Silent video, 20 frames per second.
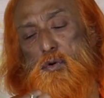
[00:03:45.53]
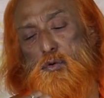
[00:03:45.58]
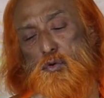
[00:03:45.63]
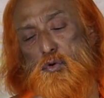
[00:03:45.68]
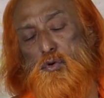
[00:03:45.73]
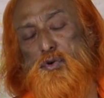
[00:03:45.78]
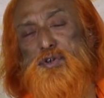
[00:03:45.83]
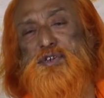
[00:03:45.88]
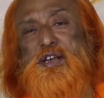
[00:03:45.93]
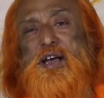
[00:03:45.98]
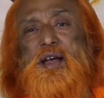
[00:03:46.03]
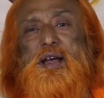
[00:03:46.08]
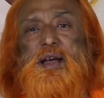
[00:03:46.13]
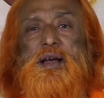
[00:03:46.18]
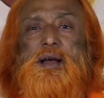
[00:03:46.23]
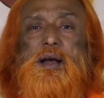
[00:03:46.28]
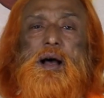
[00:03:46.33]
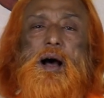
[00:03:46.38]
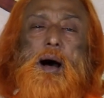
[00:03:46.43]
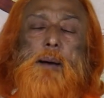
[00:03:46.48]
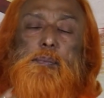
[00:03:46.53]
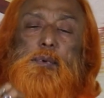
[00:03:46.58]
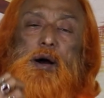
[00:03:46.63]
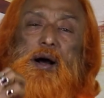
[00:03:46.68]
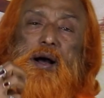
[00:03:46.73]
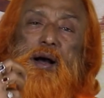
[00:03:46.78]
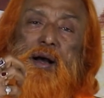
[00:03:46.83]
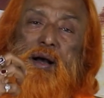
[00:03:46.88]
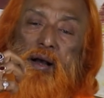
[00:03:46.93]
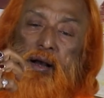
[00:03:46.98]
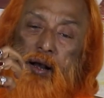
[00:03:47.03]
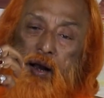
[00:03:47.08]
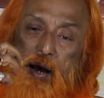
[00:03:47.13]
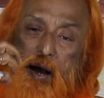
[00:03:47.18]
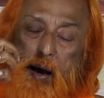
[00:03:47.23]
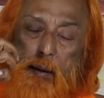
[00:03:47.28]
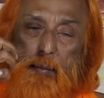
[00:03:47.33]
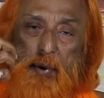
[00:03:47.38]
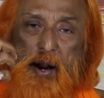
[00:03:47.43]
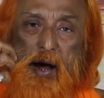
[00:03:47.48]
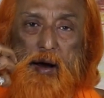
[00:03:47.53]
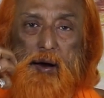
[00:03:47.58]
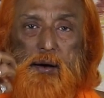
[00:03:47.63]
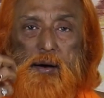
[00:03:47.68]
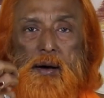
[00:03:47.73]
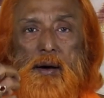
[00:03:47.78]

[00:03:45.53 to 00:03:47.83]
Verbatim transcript: खून से आपका हमारा